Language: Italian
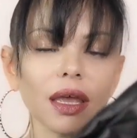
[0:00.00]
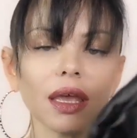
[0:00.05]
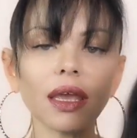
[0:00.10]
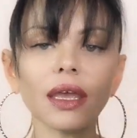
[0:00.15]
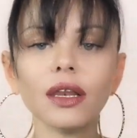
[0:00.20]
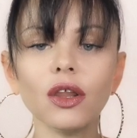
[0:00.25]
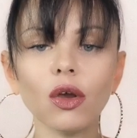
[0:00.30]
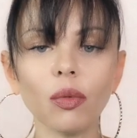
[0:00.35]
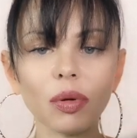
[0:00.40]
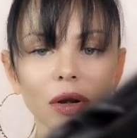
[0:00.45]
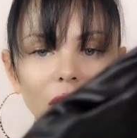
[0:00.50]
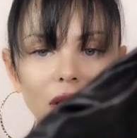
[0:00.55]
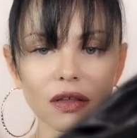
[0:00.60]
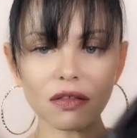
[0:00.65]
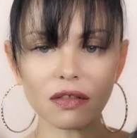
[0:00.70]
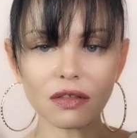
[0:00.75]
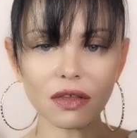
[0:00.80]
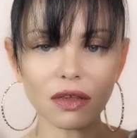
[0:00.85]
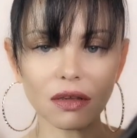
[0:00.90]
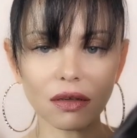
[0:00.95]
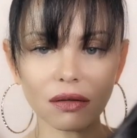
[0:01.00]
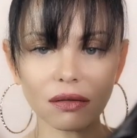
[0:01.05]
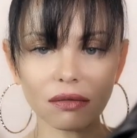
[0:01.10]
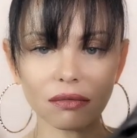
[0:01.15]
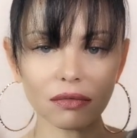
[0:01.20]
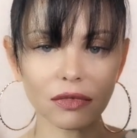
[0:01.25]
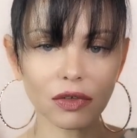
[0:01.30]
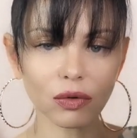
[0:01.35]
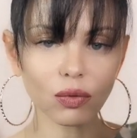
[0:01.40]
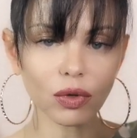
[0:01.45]
e li ho presi
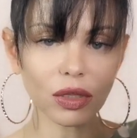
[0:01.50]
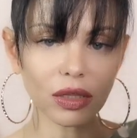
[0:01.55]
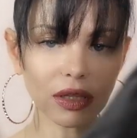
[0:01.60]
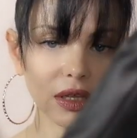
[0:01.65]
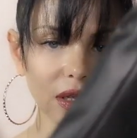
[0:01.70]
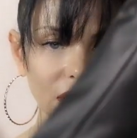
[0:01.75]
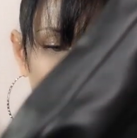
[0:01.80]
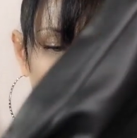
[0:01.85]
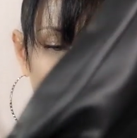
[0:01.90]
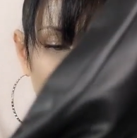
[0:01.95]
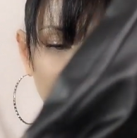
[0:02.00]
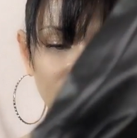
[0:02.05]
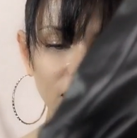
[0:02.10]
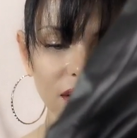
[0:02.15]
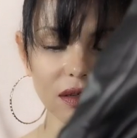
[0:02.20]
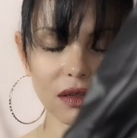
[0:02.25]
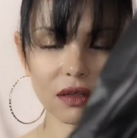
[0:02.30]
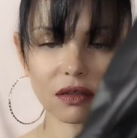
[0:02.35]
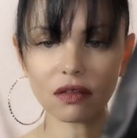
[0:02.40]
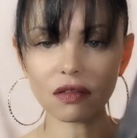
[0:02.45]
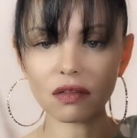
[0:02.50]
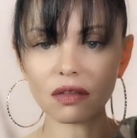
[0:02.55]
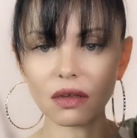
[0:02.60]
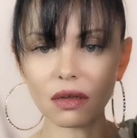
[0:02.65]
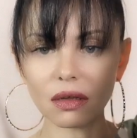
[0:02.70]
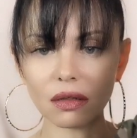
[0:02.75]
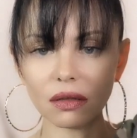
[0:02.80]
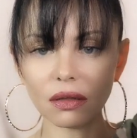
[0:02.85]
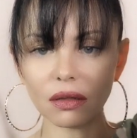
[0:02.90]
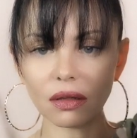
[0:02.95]
quindi leggings,
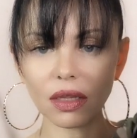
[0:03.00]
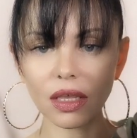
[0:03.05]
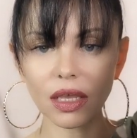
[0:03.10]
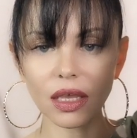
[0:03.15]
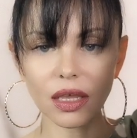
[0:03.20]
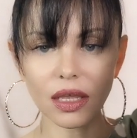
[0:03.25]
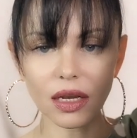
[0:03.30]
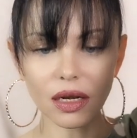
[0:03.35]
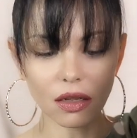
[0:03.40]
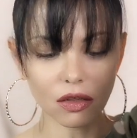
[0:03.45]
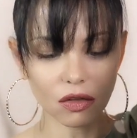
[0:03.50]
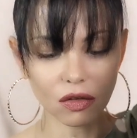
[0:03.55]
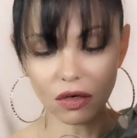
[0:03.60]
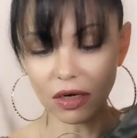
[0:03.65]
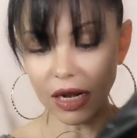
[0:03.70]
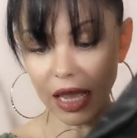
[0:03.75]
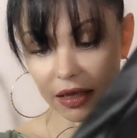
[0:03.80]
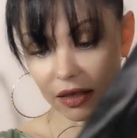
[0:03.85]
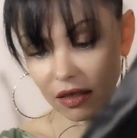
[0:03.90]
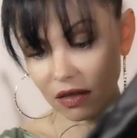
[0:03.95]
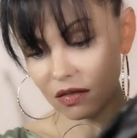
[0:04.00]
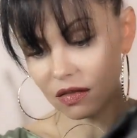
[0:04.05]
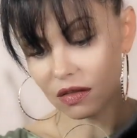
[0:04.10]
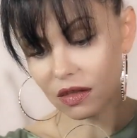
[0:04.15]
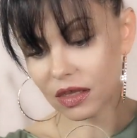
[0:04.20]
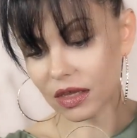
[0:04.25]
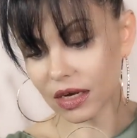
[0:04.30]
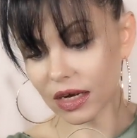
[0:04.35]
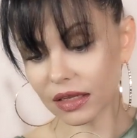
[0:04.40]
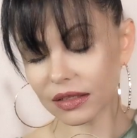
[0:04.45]
ne
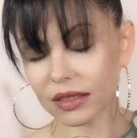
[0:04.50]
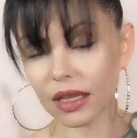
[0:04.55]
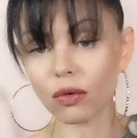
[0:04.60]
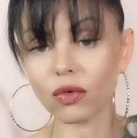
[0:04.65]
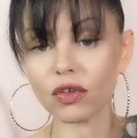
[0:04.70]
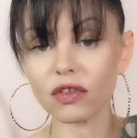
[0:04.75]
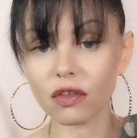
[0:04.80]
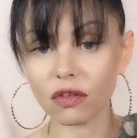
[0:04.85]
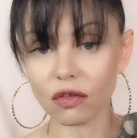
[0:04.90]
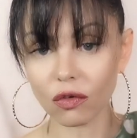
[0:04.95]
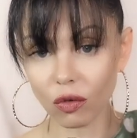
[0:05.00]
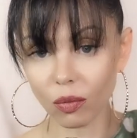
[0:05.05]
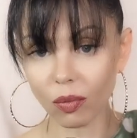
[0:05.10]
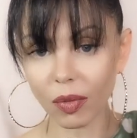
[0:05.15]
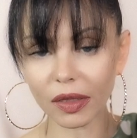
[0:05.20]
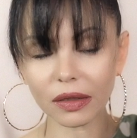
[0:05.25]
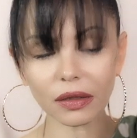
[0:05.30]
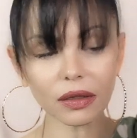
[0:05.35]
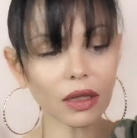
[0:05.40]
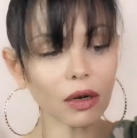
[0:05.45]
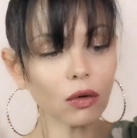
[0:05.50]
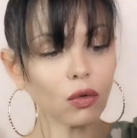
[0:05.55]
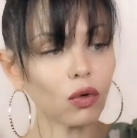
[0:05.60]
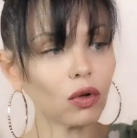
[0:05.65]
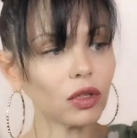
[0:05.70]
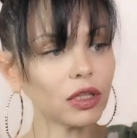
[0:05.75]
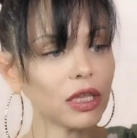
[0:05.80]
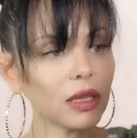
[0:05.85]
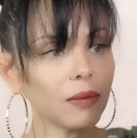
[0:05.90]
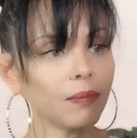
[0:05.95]
leggings. in realtà questi sono
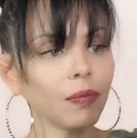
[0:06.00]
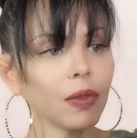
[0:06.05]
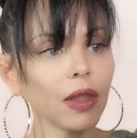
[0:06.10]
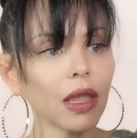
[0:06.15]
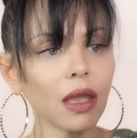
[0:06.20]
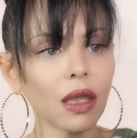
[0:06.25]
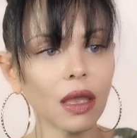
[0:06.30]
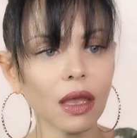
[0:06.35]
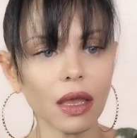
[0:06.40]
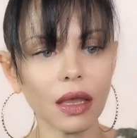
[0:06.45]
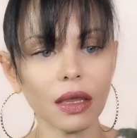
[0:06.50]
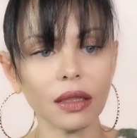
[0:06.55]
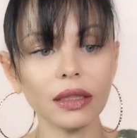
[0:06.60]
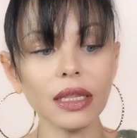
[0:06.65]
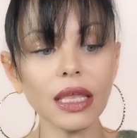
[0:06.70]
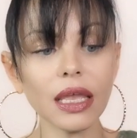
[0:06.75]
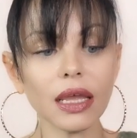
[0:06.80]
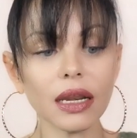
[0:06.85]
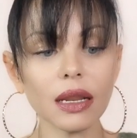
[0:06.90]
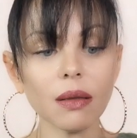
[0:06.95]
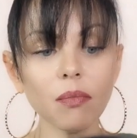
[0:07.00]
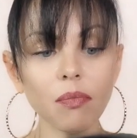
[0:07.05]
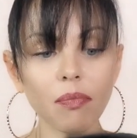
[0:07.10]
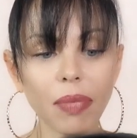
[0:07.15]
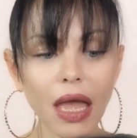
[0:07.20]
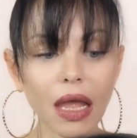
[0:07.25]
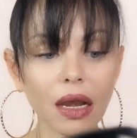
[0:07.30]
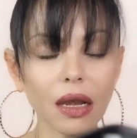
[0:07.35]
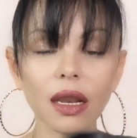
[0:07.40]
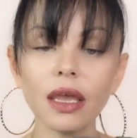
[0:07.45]
pantaloni eh, neri in
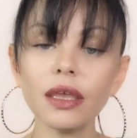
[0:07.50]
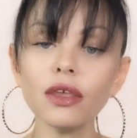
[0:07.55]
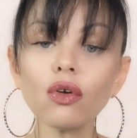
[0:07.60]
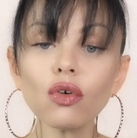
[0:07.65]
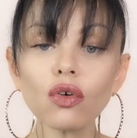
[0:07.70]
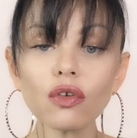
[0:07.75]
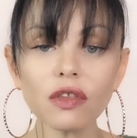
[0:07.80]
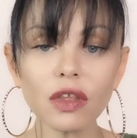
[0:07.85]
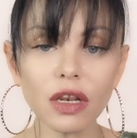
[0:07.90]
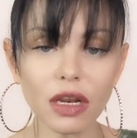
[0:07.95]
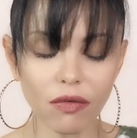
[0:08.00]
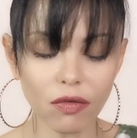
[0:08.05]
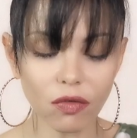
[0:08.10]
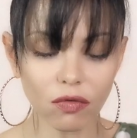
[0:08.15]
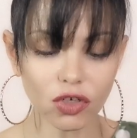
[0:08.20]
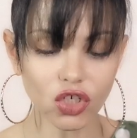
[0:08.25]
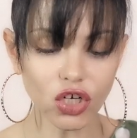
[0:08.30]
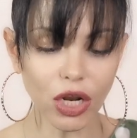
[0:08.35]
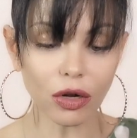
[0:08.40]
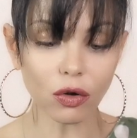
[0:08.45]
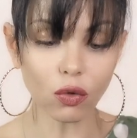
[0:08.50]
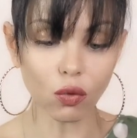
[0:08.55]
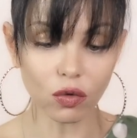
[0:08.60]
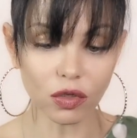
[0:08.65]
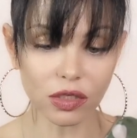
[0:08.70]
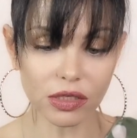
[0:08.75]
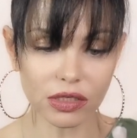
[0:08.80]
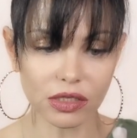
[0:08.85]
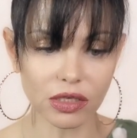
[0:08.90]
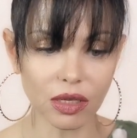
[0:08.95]
pelle io così li avevo già
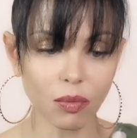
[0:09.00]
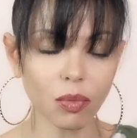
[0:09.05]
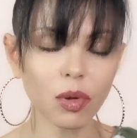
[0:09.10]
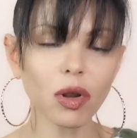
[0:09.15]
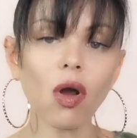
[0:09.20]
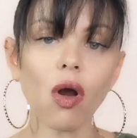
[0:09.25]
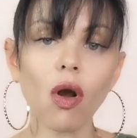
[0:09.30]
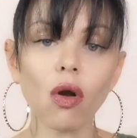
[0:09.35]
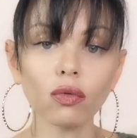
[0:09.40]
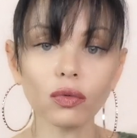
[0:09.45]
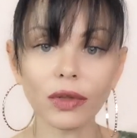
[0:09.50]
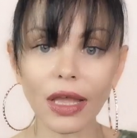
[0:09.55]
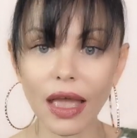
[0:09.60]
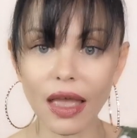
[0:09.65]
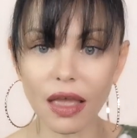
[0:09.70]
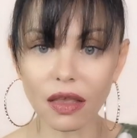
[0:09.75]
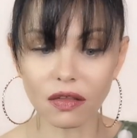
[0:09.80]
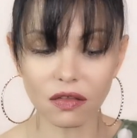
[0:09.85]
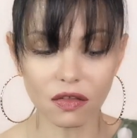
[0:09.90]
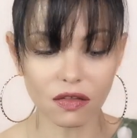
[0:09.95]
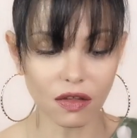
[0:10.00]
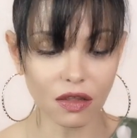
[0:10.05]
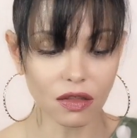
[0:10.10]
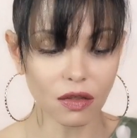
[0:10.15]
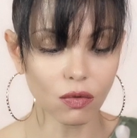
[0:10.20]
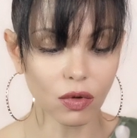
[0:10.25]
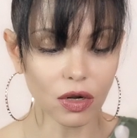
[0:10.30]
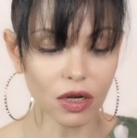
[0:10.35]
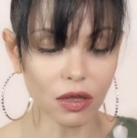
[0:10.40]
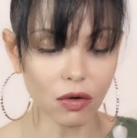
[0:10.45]
rossi però ho una S
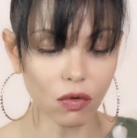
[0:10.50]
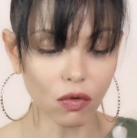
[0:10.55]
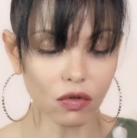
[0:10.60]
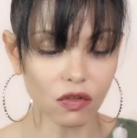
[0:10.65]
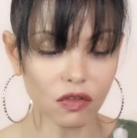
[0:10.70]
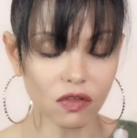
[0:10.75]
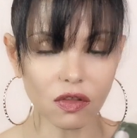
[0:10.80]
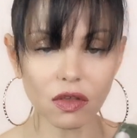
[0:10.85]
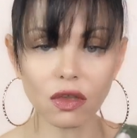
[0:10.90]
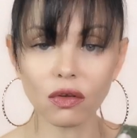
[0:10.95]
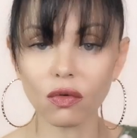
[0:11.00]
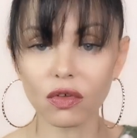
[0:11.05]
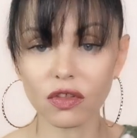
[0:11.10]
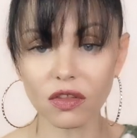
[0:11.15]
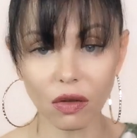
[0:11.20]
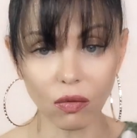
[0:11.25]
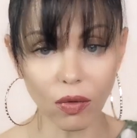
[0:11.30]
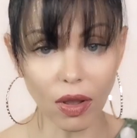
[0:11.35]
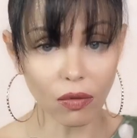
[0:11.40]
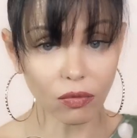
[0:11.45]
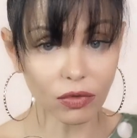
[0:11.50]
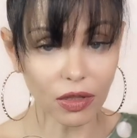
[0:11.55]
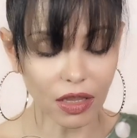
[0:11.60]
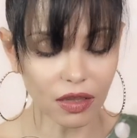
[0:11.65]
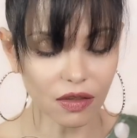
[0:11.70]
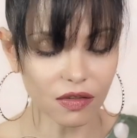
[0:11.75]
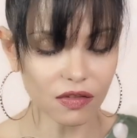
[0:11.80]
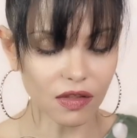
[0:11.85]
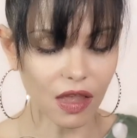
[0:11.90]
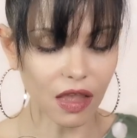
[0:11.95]
di quelli rossi questa qua è una
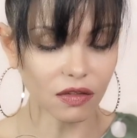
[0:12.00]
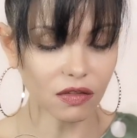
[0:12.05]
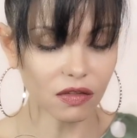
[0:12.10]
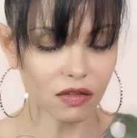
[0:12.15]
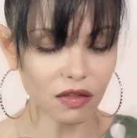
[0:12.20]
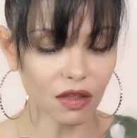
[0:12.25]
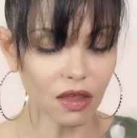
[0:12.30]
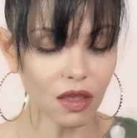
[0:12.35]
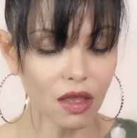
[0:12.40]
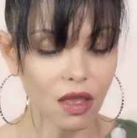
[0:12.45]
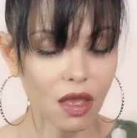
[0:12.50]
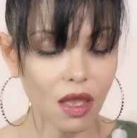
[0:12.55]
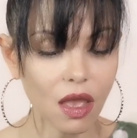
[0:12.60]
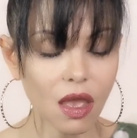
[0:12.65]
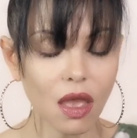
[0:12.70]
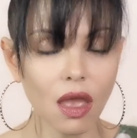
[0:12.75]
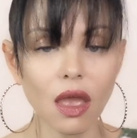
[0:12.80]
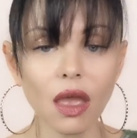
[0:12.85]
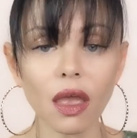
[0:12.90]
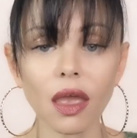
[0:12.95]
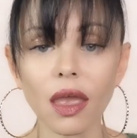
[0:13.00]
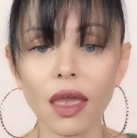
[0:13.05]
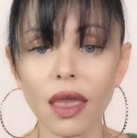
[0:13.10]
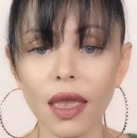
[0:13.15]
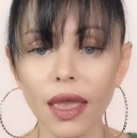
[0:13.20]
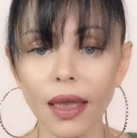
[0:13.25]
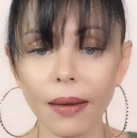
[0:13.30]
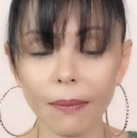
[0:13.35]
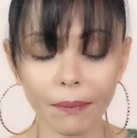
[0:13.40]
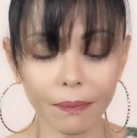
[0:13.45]
XS e
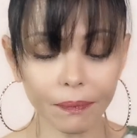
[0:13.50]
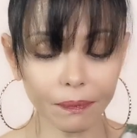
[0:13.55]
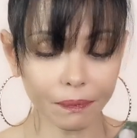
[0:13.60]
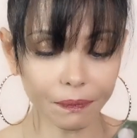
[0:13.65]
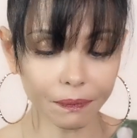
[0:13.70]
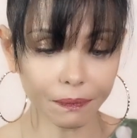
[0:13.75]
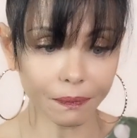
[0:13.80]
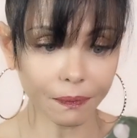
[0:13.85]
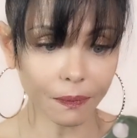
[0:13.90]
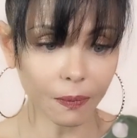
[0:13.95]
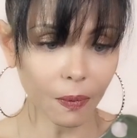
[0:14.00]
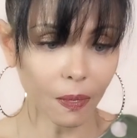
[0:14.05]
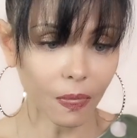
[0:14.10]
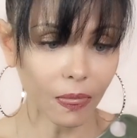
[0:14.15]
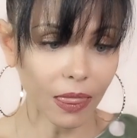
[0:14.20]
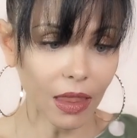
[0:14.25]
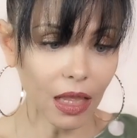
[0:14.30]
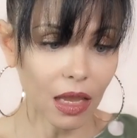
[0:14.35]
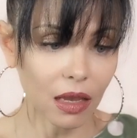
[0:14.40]
ehm,